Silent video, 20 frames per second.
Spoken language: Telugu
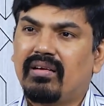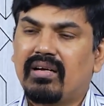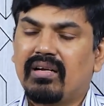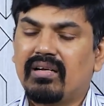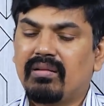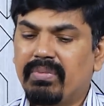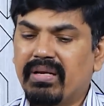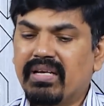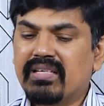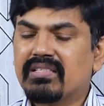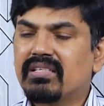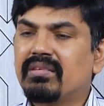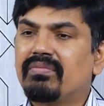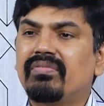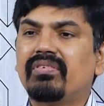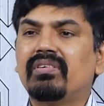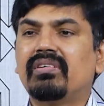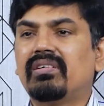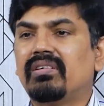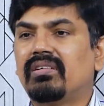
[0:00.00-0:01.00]
అంటే బికాస్
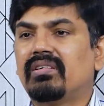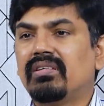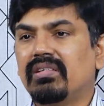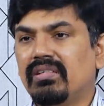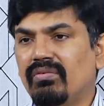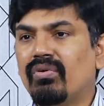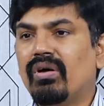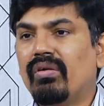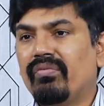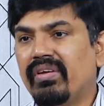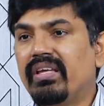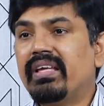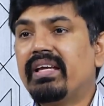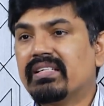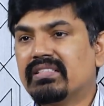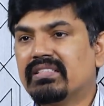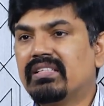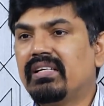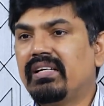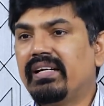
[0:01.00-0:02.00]
ఆఫ్ ఈ
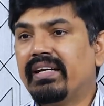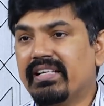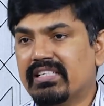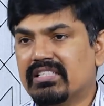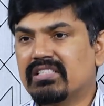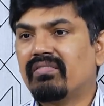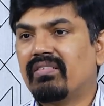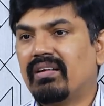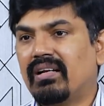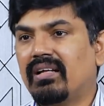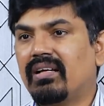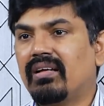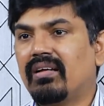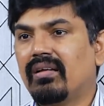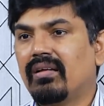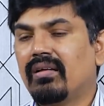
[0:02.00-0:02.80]
విఎక్స్ ఇండికేషన్ వల్ల